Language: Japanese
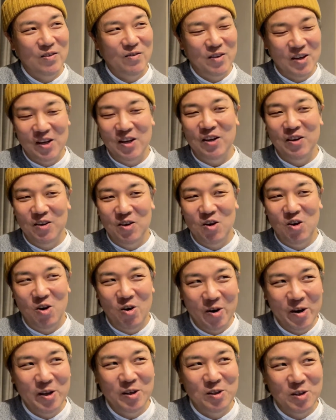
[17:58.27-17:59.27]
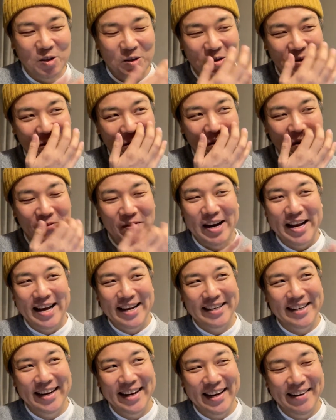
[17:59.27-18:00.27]
まあ俺ちょっと飲まな
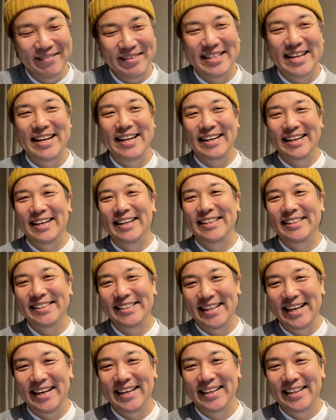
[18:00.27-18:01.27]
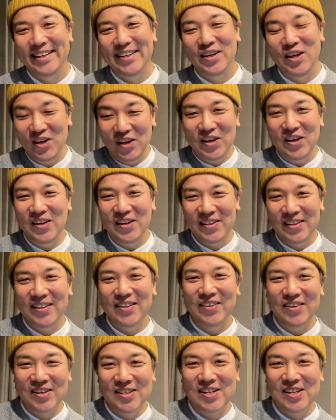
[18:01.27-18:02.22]
いからみたいな感じで「えー、